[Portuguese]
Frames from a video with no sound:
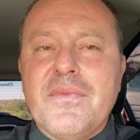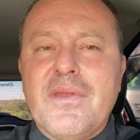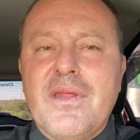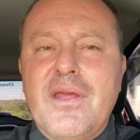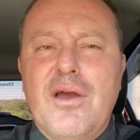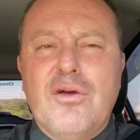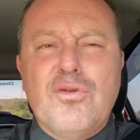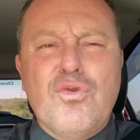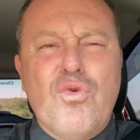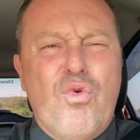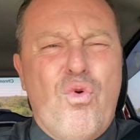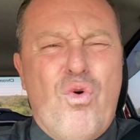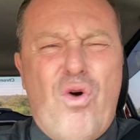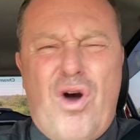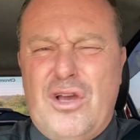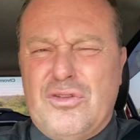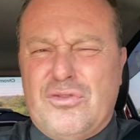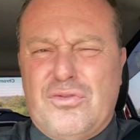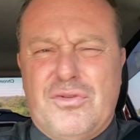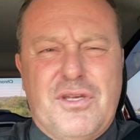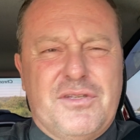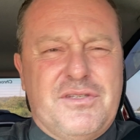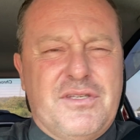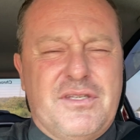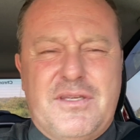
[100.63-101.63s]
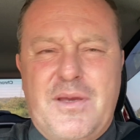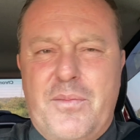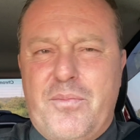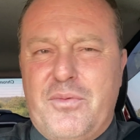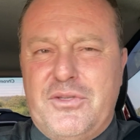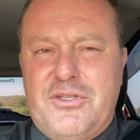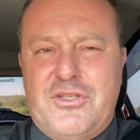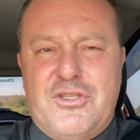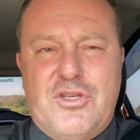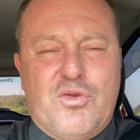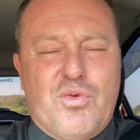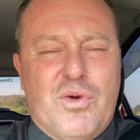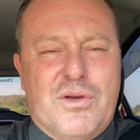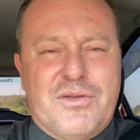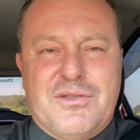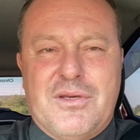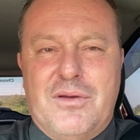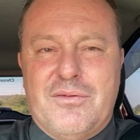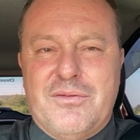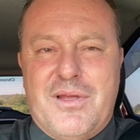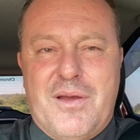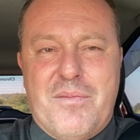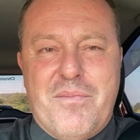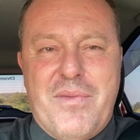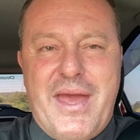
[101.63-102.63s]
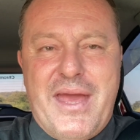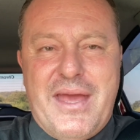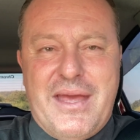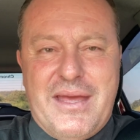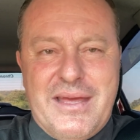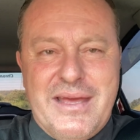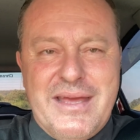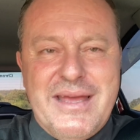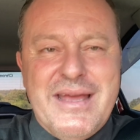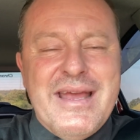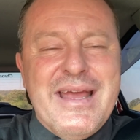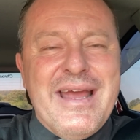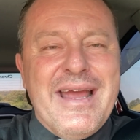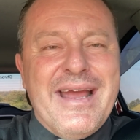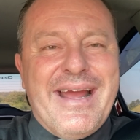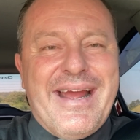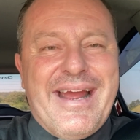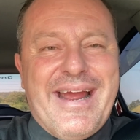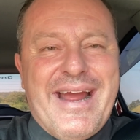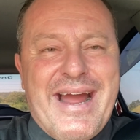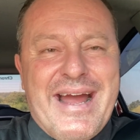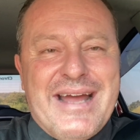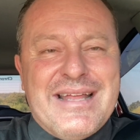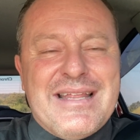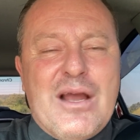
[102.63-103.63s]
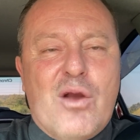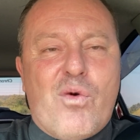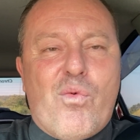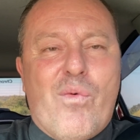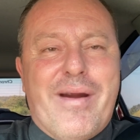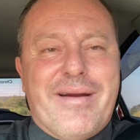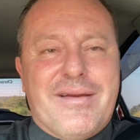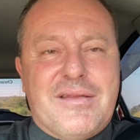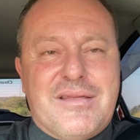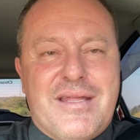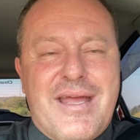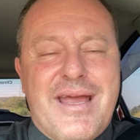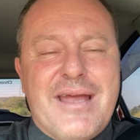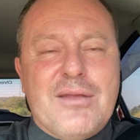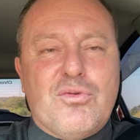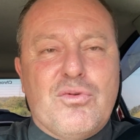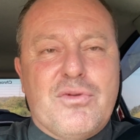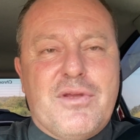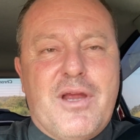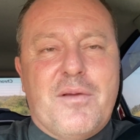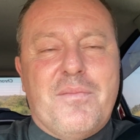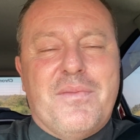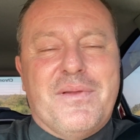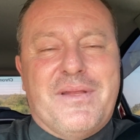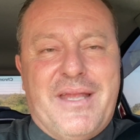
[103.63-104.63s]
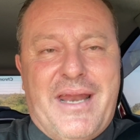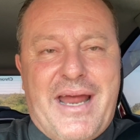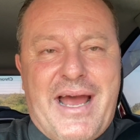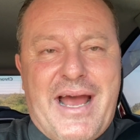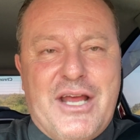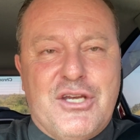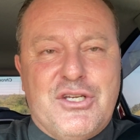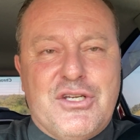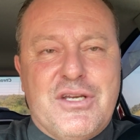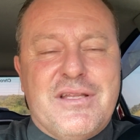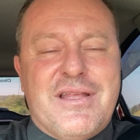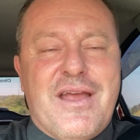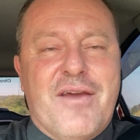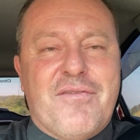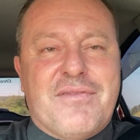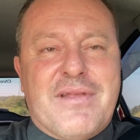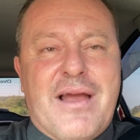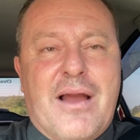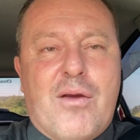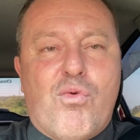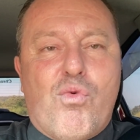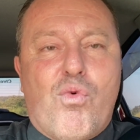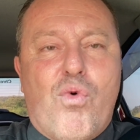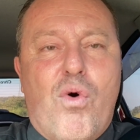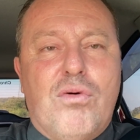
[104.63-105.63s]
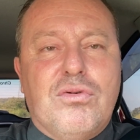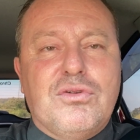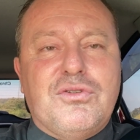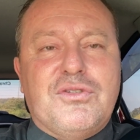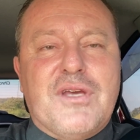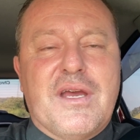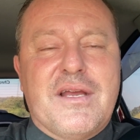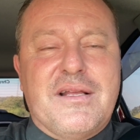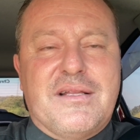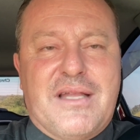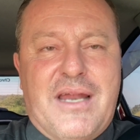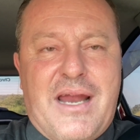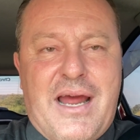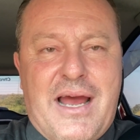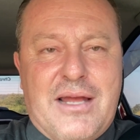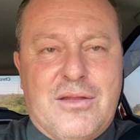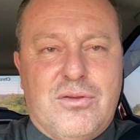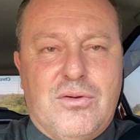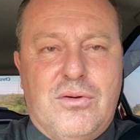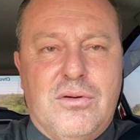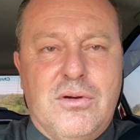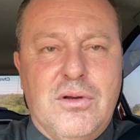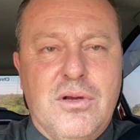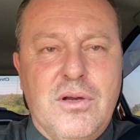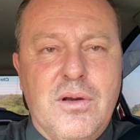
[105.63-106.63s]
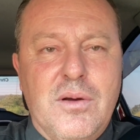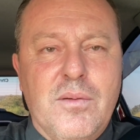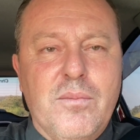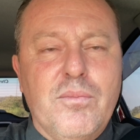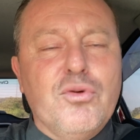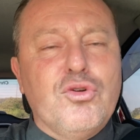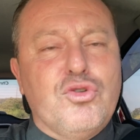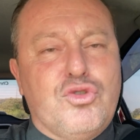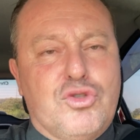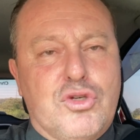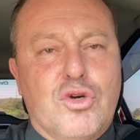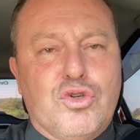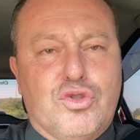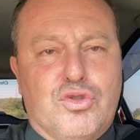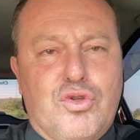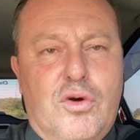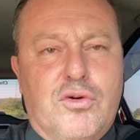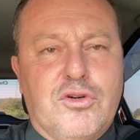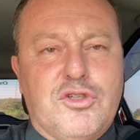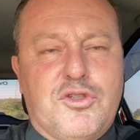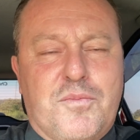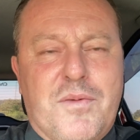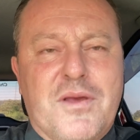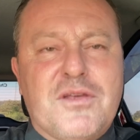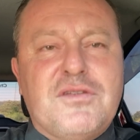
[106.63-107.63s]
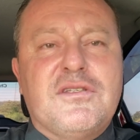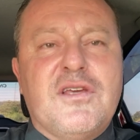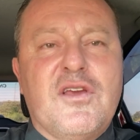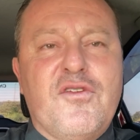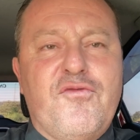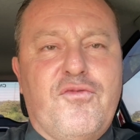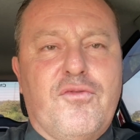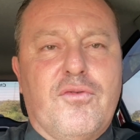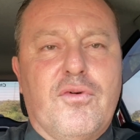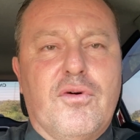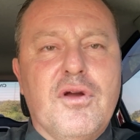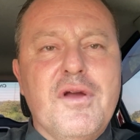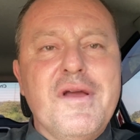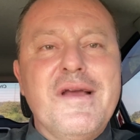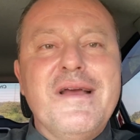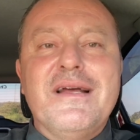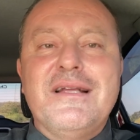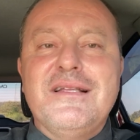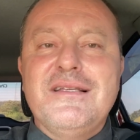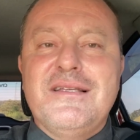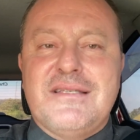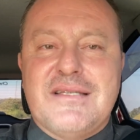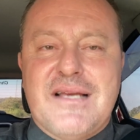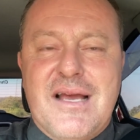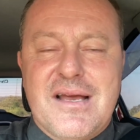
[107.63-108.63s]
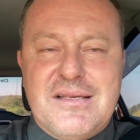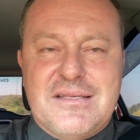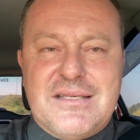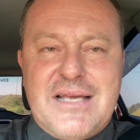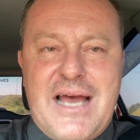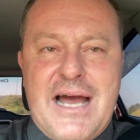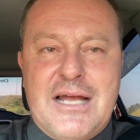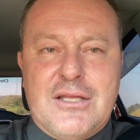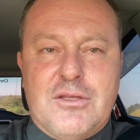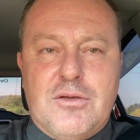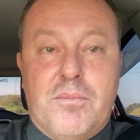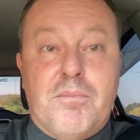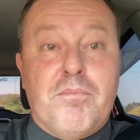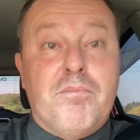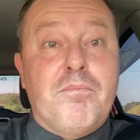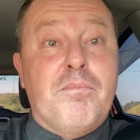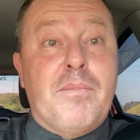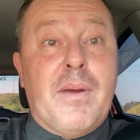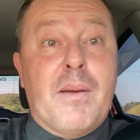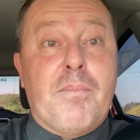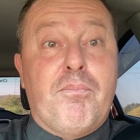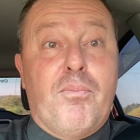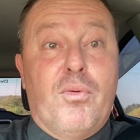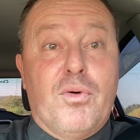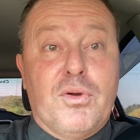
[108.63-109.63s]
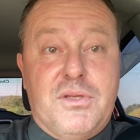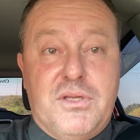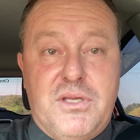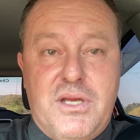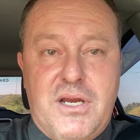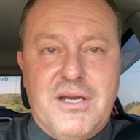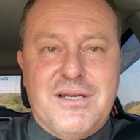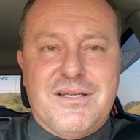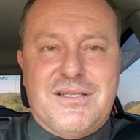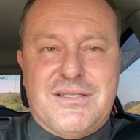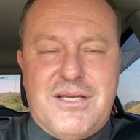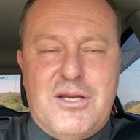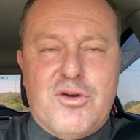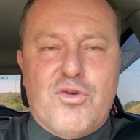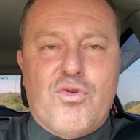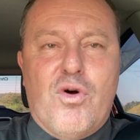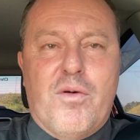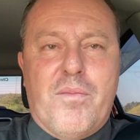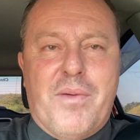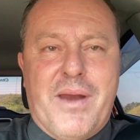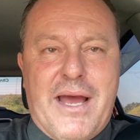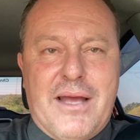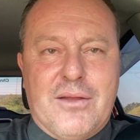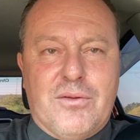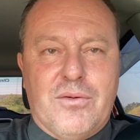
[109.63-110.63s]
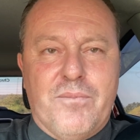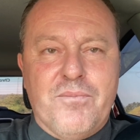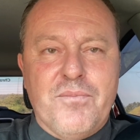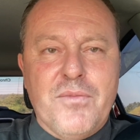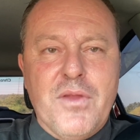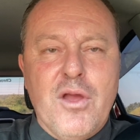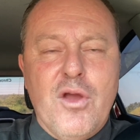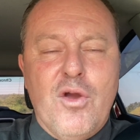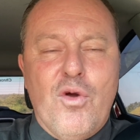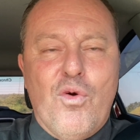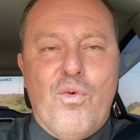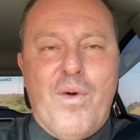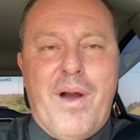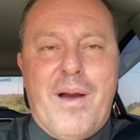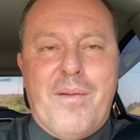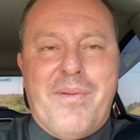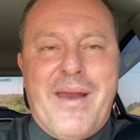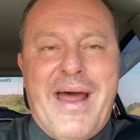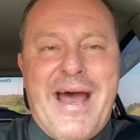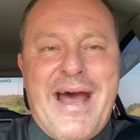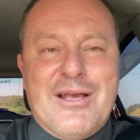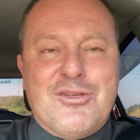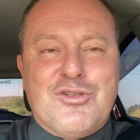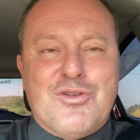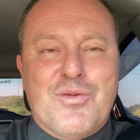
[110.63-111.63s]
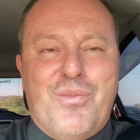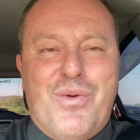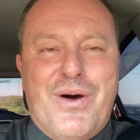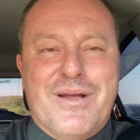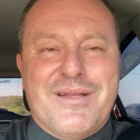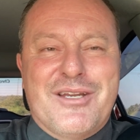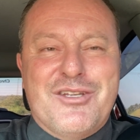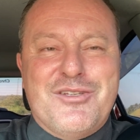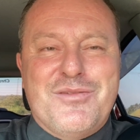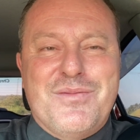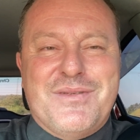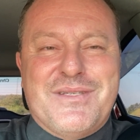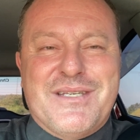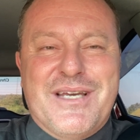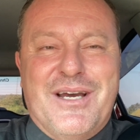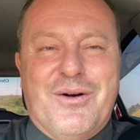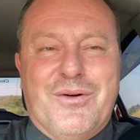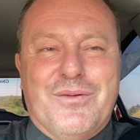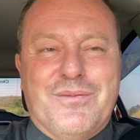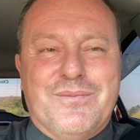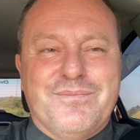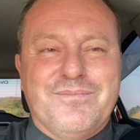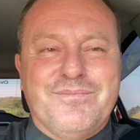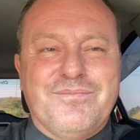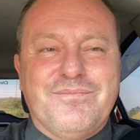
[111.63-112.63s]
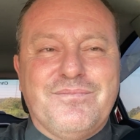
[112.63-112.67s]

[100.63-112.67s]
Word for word: Eu não gosto desse tipo de situação também. Cada quarteto de arbitragem deve estar concentrado para o seu jogo específico, descansado, para poder ser cobrado. Um abraço, boa transmissão!